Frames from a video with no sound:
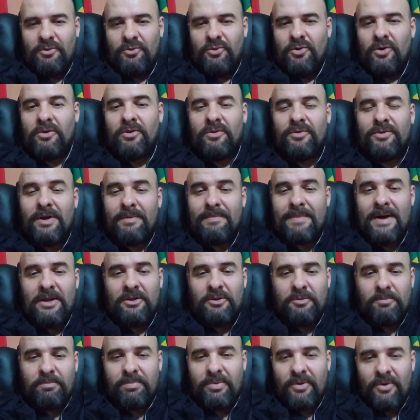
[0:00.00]
um jogo
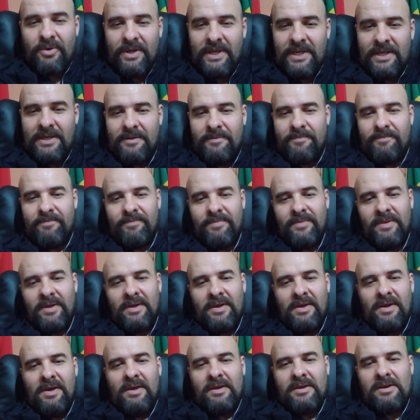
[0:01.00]
chamado Pong,
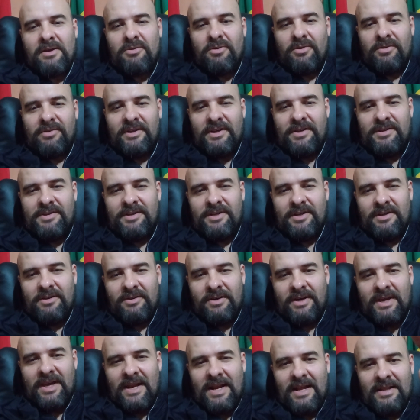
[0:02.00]
que consistia
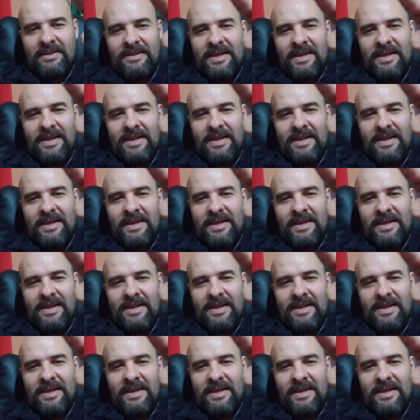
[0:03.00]
no que na